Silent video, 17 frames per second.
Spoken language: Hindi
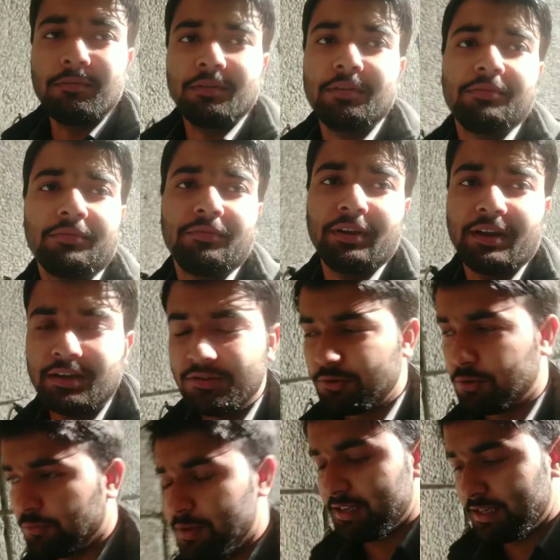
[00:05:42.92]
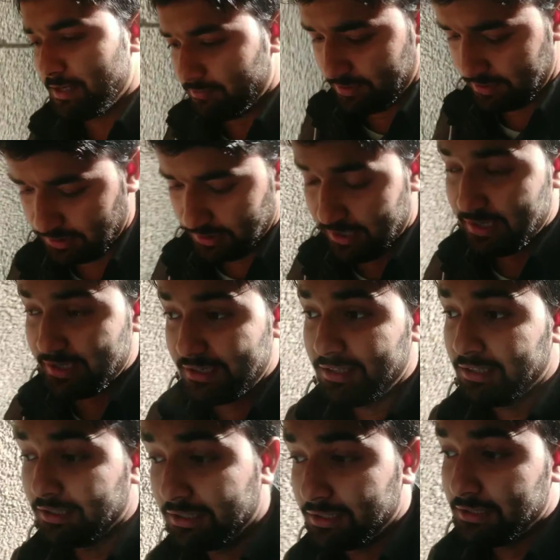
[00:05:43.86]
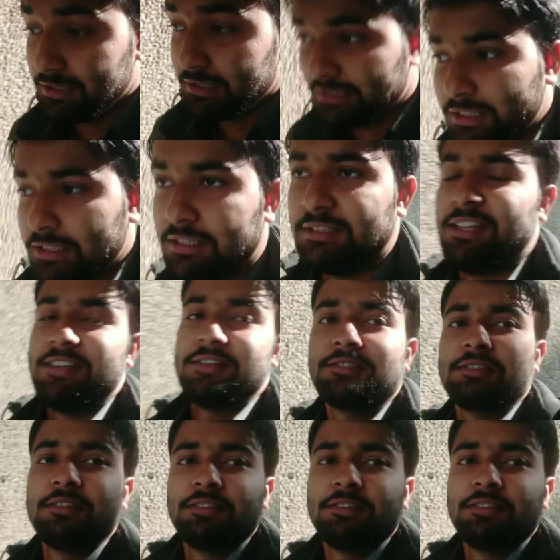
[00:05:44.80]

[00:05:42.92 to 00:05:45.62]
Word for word: अभी फ्रेंड सुबह के बज गए है दस